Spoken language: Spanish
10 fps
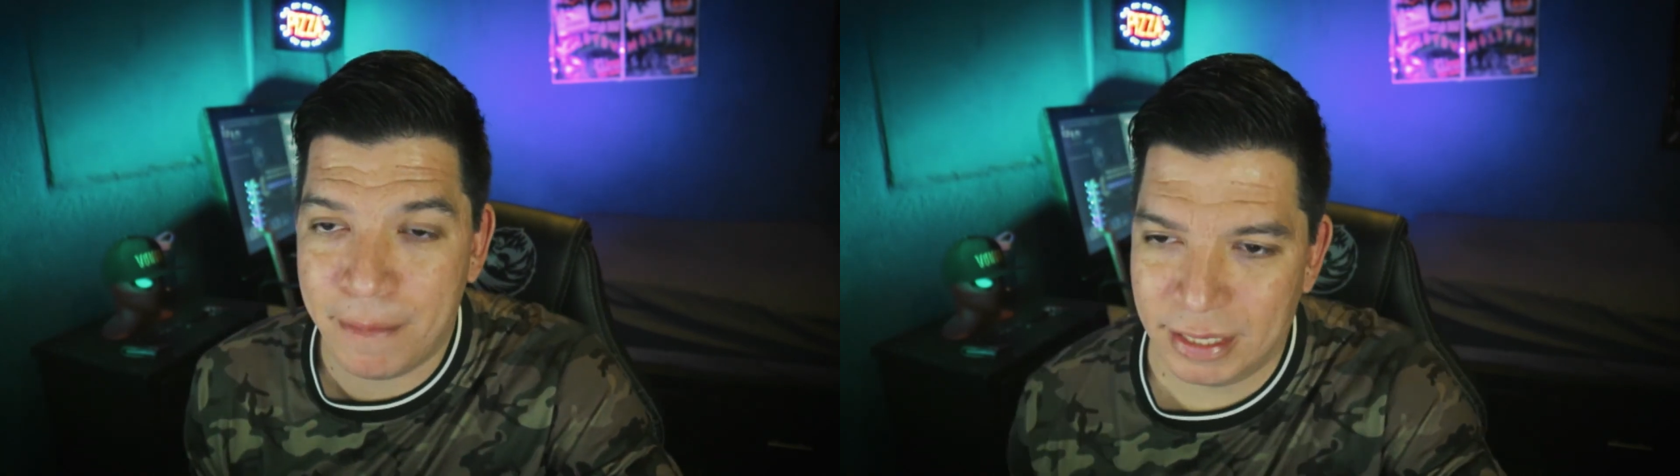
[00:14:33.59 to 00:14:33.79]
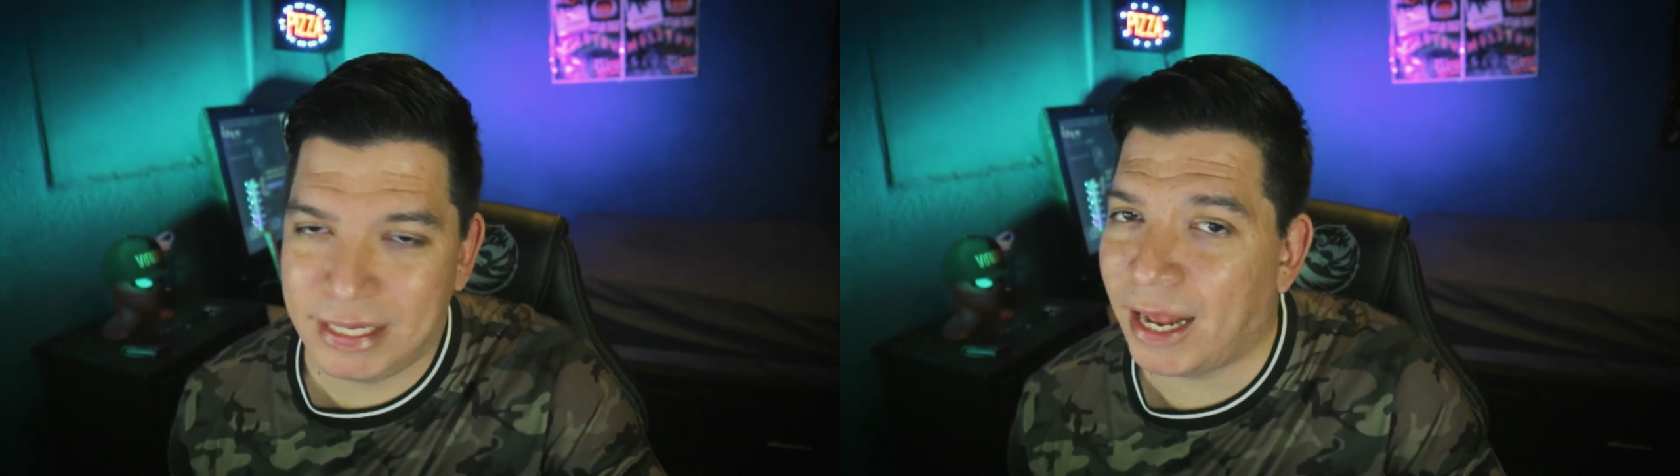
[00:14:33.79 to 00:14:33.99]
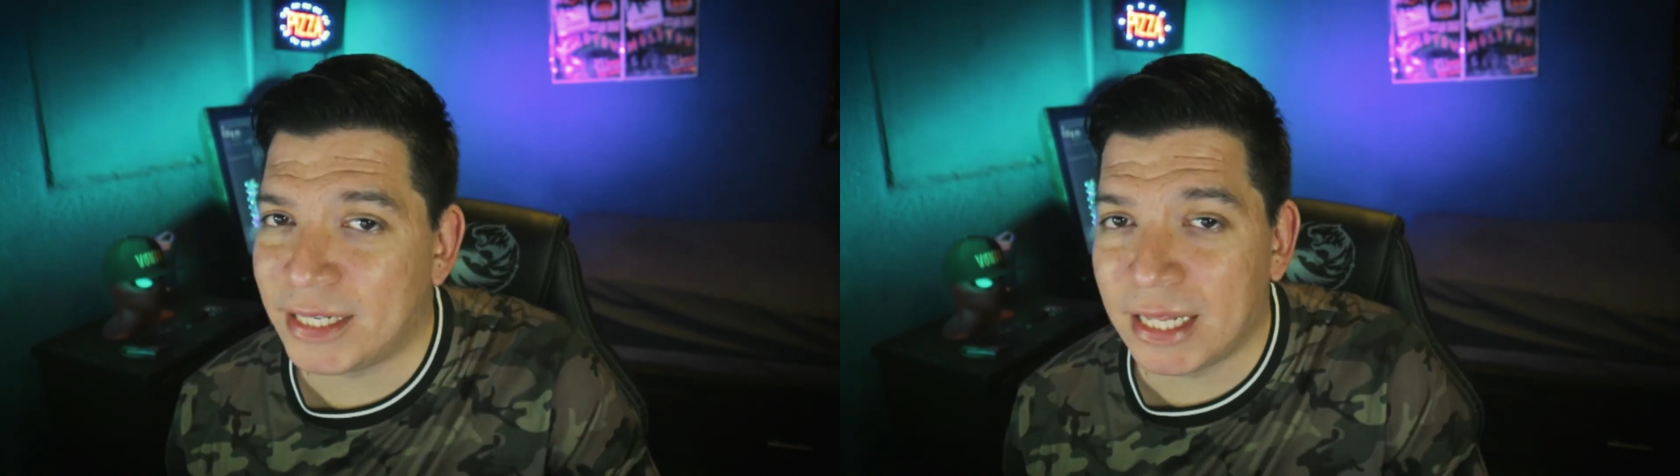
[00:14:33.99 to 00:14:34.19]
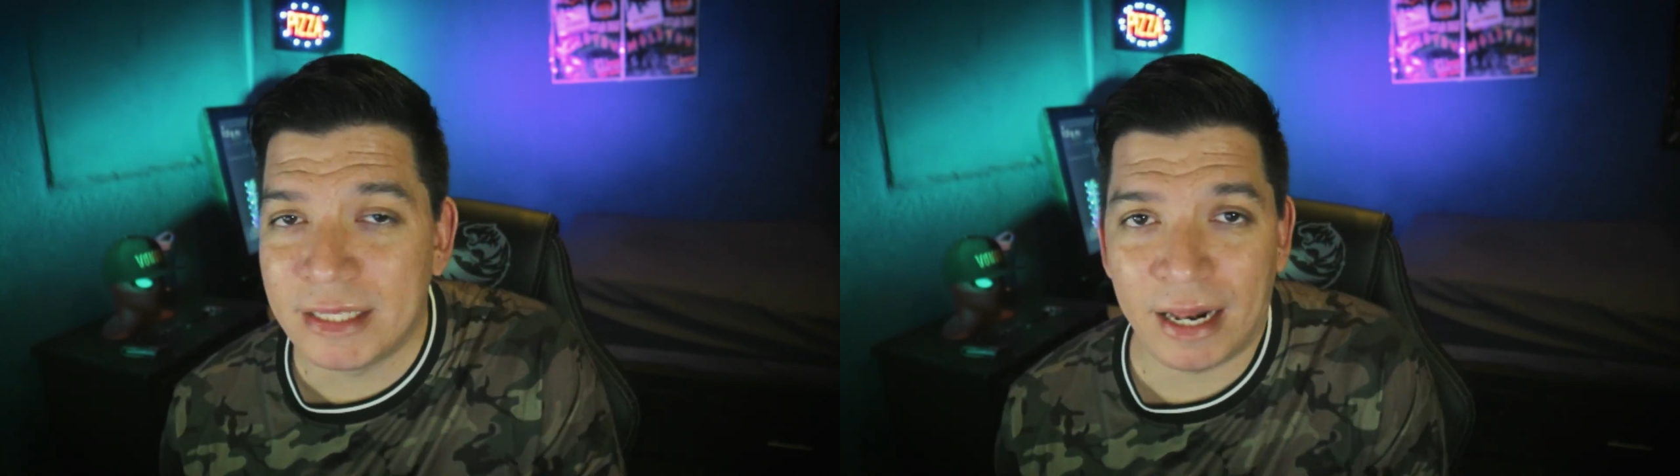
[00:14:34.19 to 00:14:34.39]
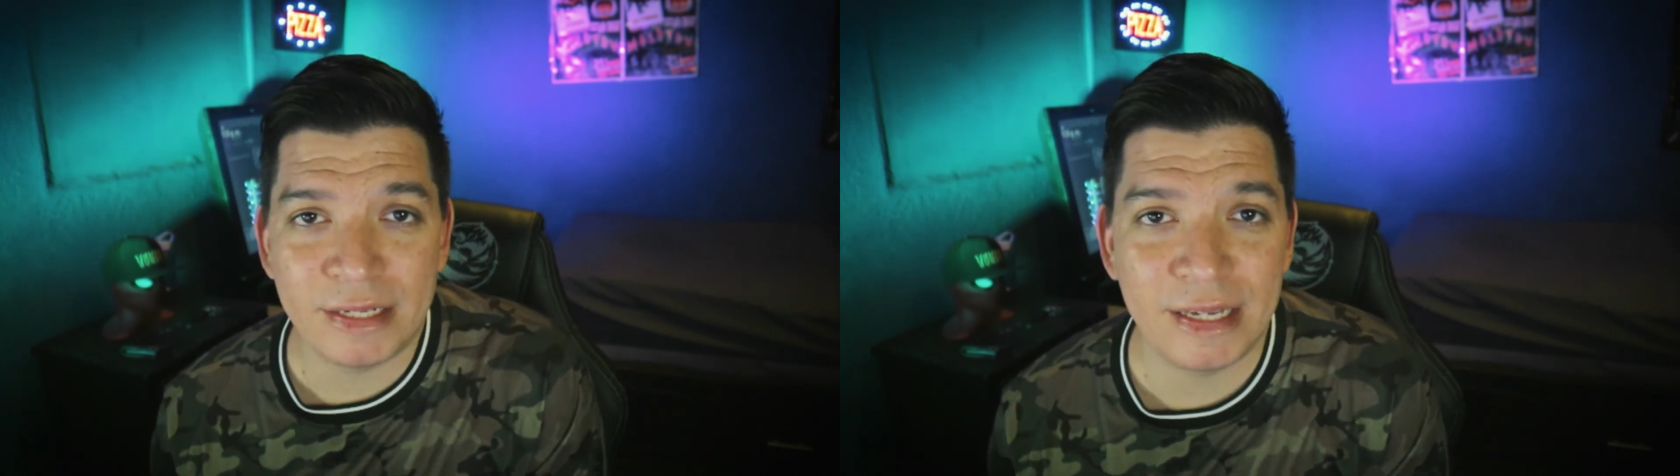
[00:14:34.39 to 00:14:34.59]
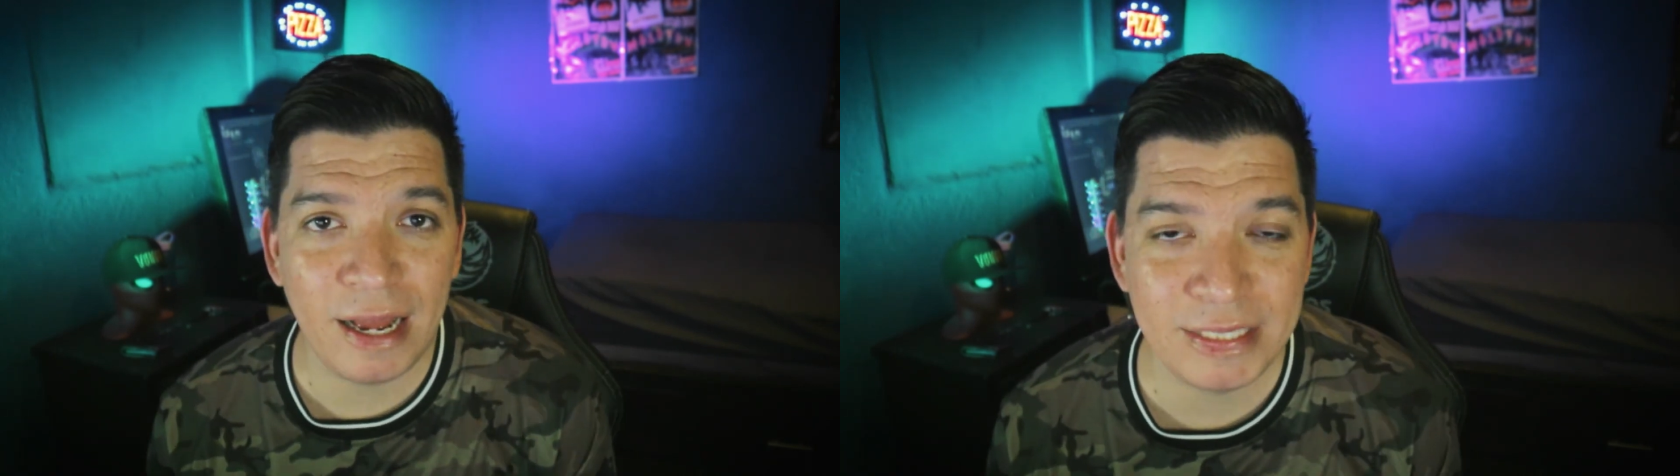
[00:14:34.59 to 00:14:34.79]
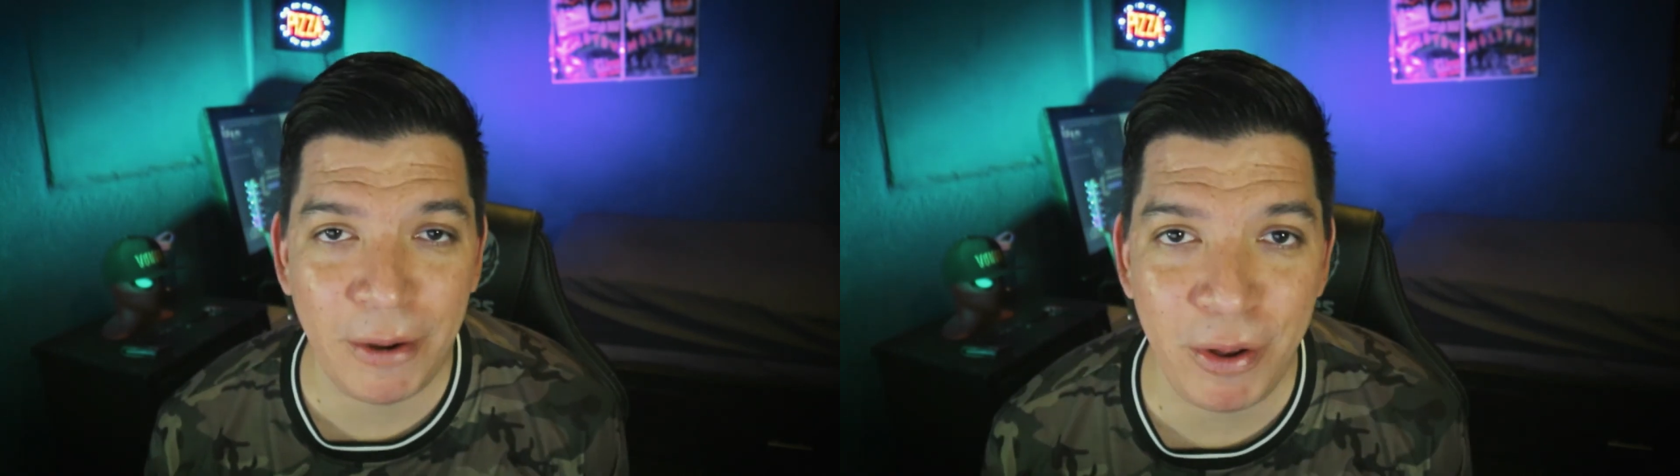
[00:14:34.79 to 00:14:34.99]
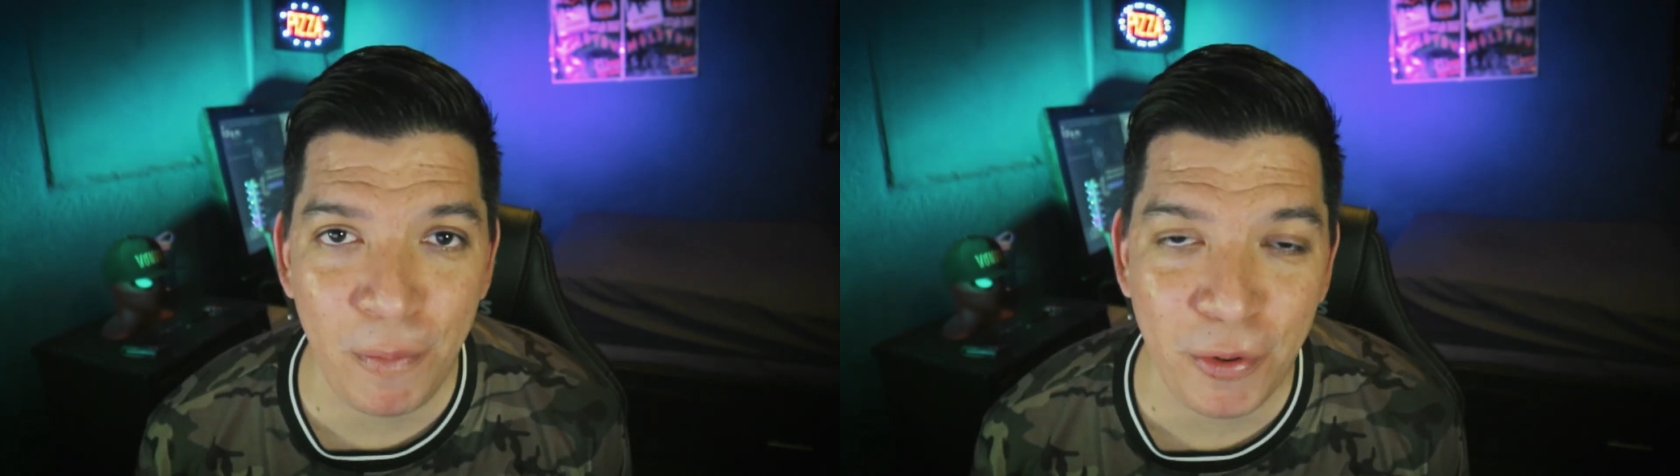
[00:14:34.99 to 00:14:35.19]
Así que si te interesa
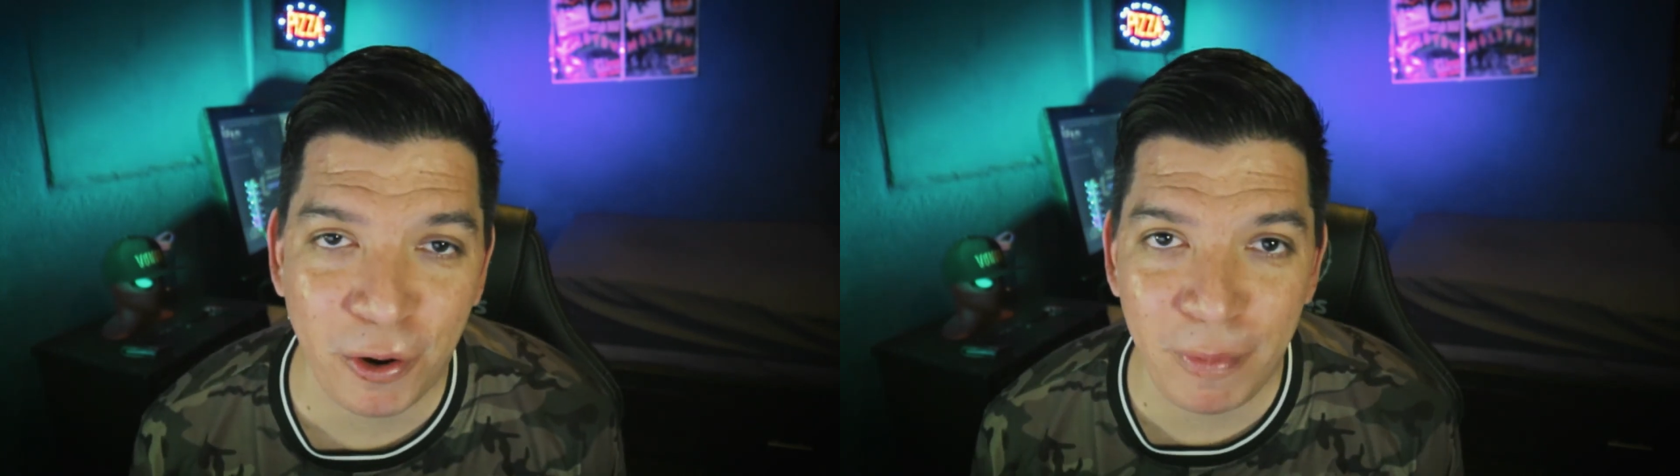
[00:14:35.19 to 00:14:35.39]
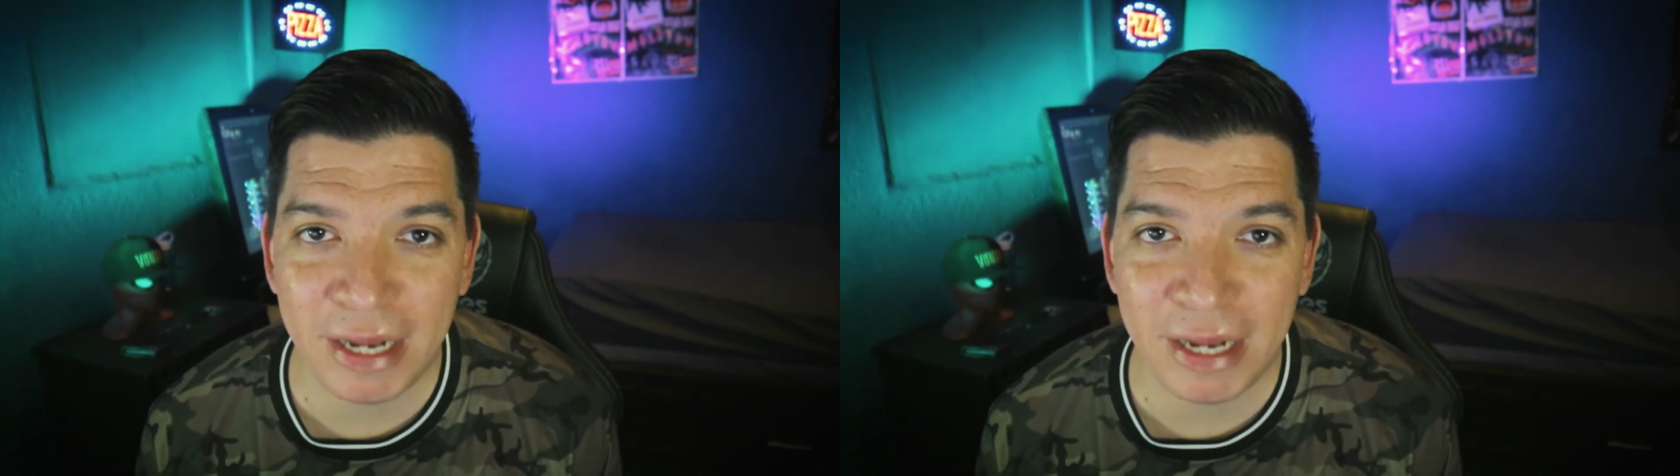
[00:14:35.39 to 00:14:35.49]
saber un poco